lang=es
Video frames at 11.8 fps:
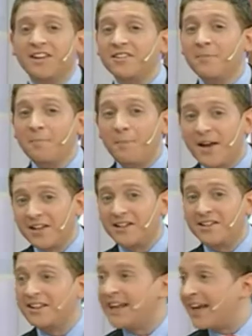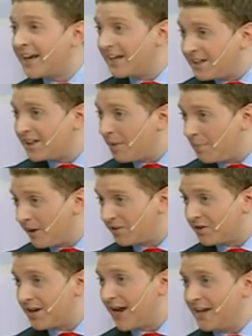Esas, empresas, esas tarjetitas
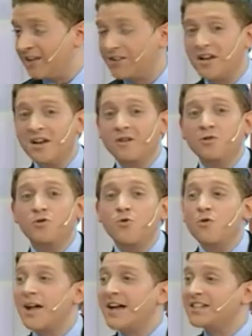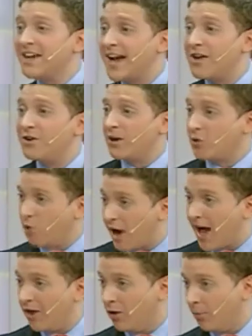personales nunca llegaron al
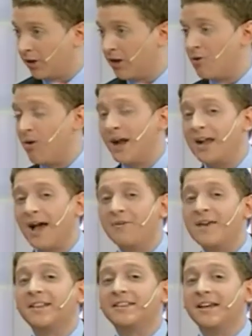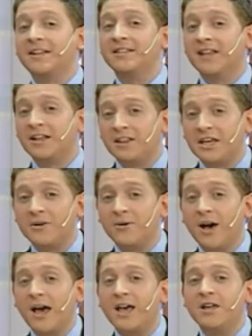juzgado, por lo cual había
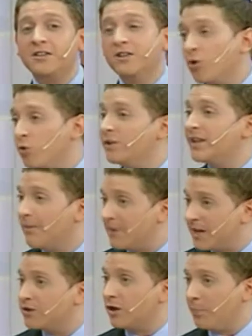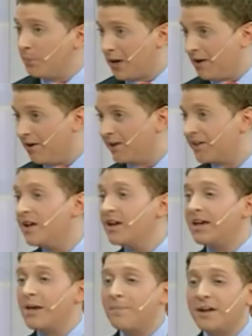tentativa de ocultar ocultamiento de pruebas,
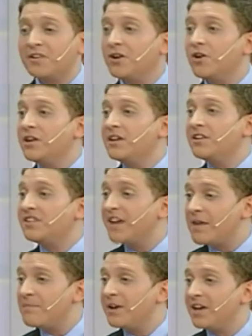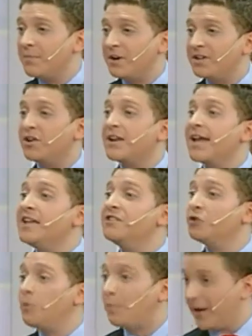que pasó seis meses de prisión
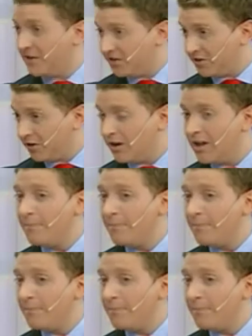en suspenso.